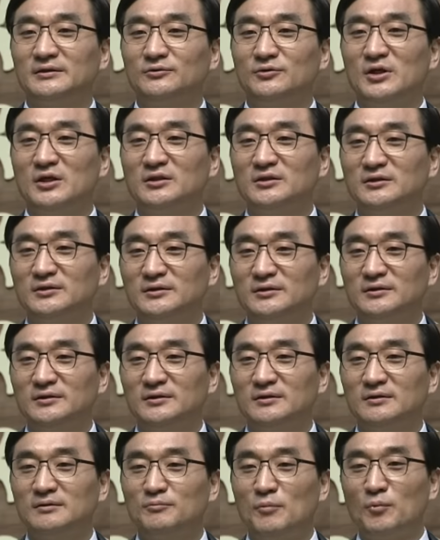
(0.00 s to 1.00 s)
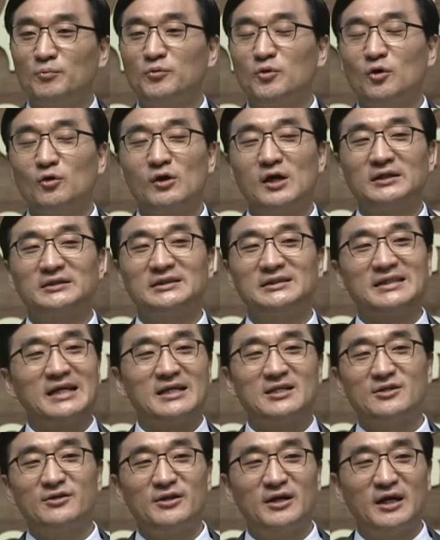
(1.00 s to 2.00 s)
우리는 몸통까지
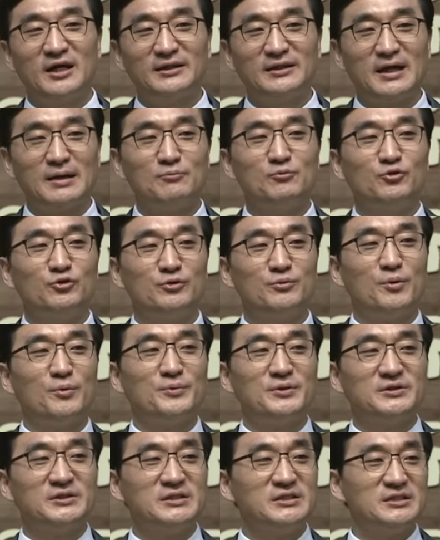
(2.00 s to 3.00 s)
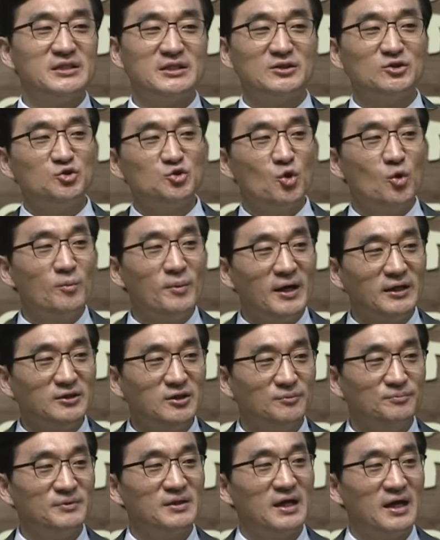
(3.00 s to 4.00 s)
잘려나간 나무를 보면서 이제는
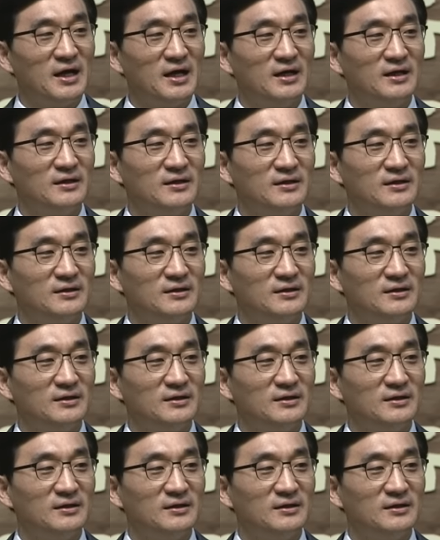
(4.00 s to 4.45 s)
소망이 없다.